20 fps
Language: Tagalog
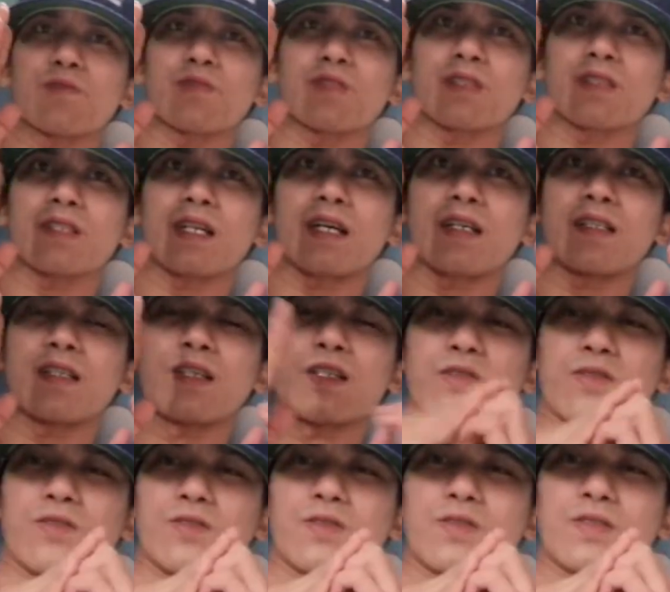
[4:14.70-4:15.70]
mo sa channel
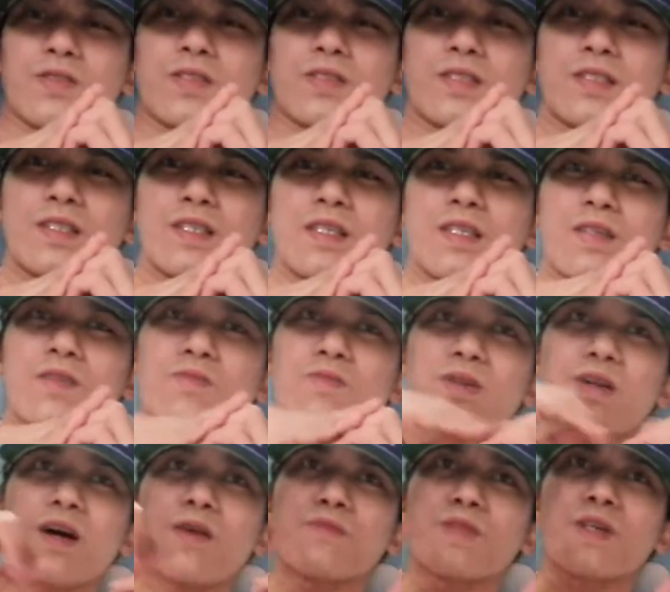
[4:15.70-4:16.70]
ko
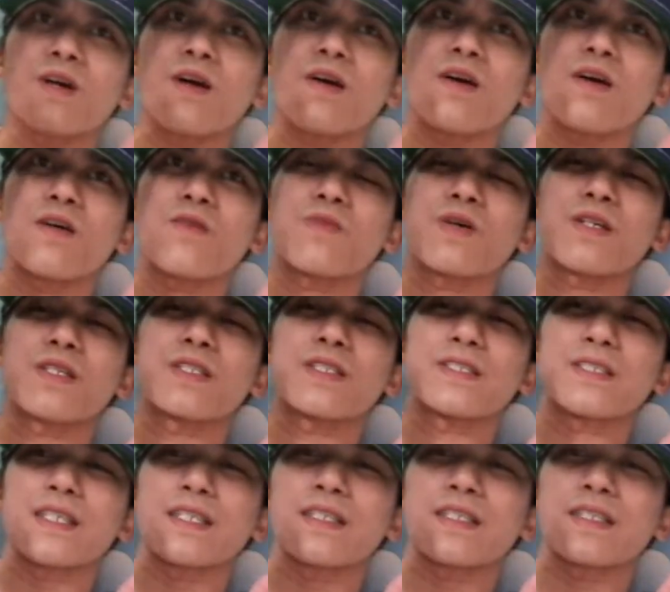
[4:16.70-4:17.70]
marami kang abangan
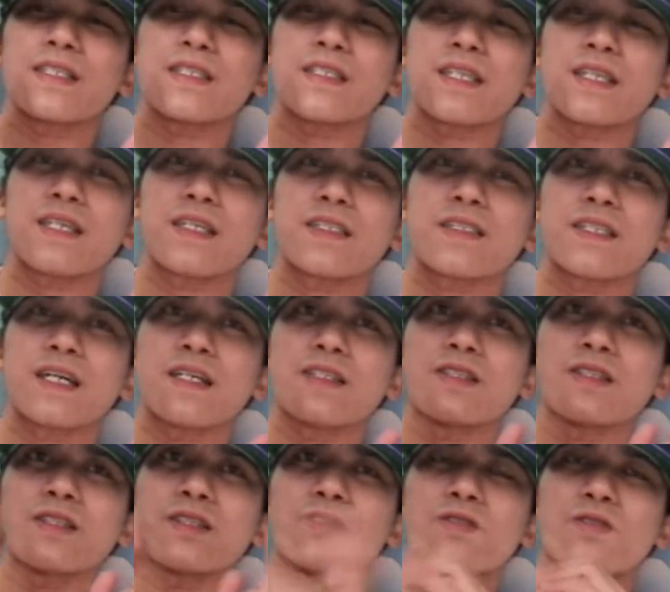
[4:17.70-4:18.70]
na cha- sa
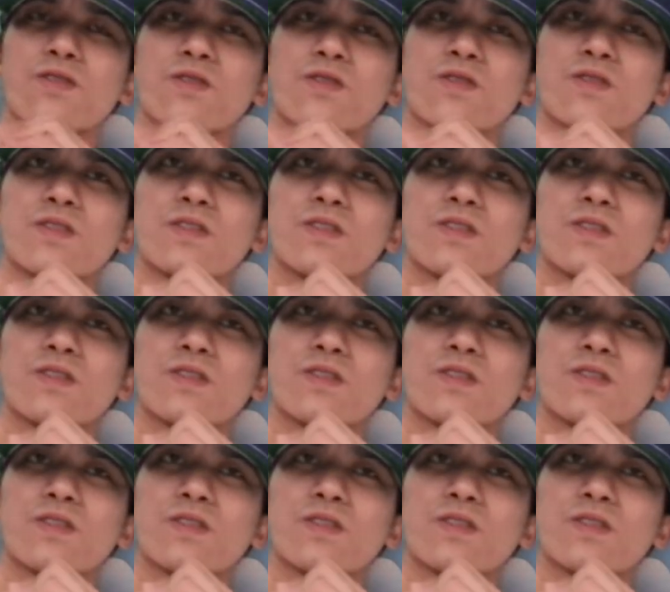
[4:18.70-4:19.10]
channel ko.